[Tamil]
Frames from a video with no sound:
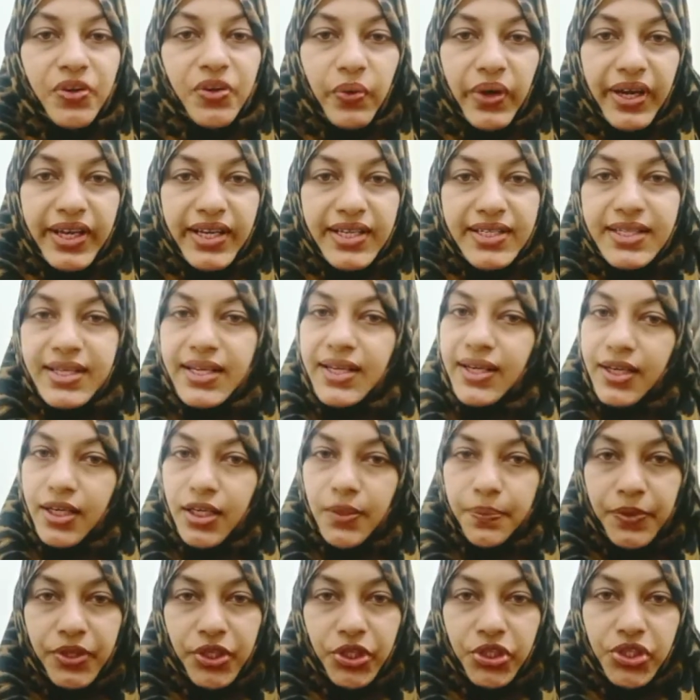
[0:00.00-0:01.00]
வைரஸை
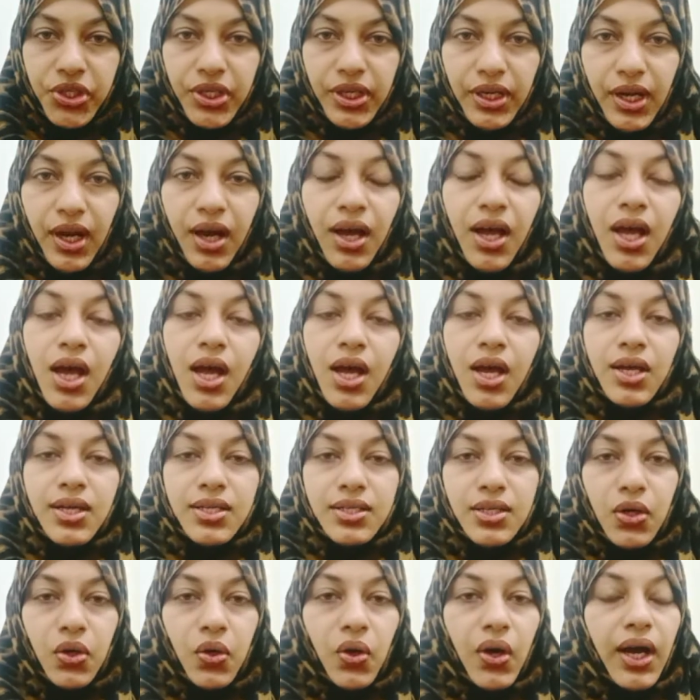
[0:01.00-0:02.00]
கண்டுபிடிச்சிடலாம்
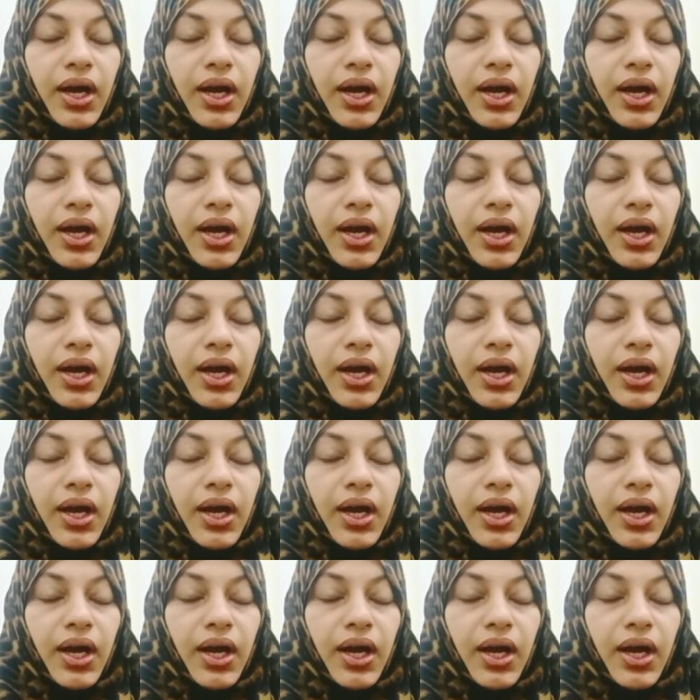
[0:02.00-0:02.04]
ஸோ